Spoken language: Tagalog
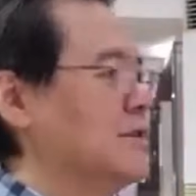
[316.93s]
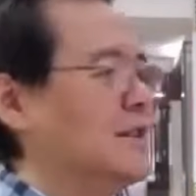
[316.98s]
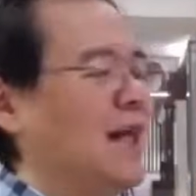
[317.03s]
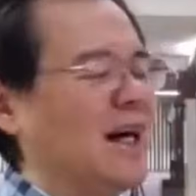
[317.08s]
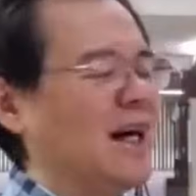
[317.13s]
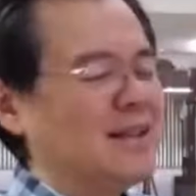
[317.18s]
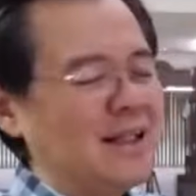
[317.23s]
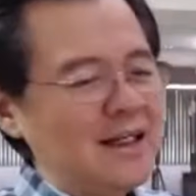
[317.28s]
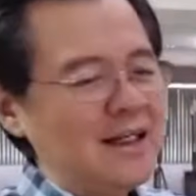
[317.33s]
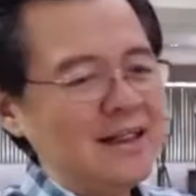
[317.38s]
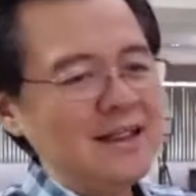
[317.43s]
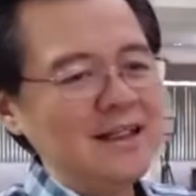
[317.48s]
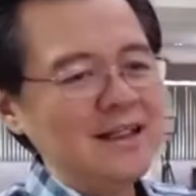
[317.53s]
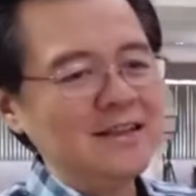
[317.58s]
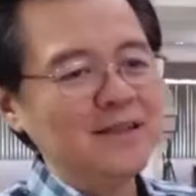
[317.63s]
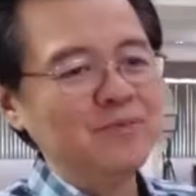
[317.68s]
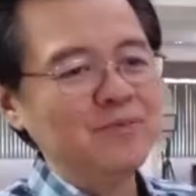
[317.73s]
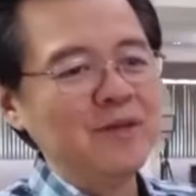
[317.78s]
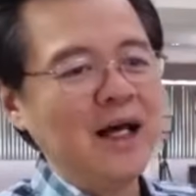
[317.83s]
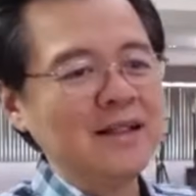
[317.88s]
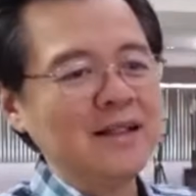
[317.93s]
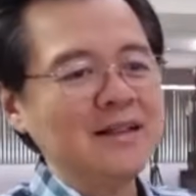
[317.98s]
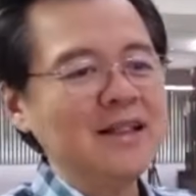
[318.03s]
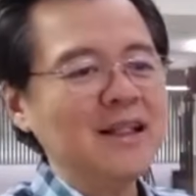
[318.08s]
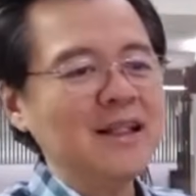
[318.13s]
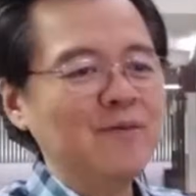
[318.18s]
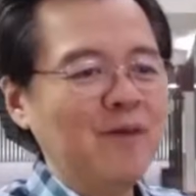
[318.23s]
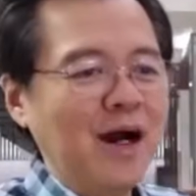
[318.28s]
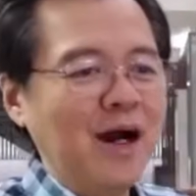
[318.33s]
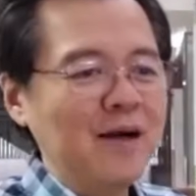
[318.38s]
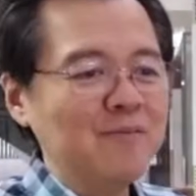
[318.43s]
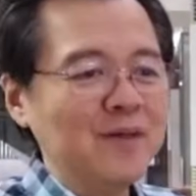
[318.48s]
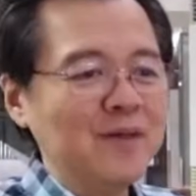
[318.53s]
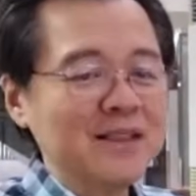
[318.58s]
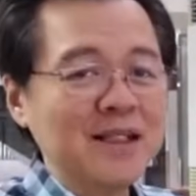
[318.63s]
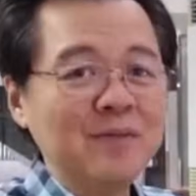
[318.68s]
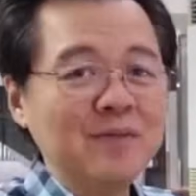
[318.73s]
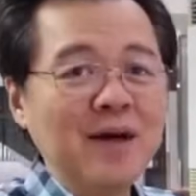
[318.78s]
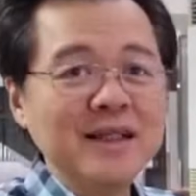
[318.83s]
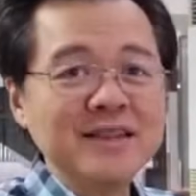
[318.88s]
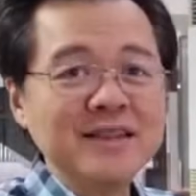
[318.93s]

Dati iniisip natin, di ba, ang masama,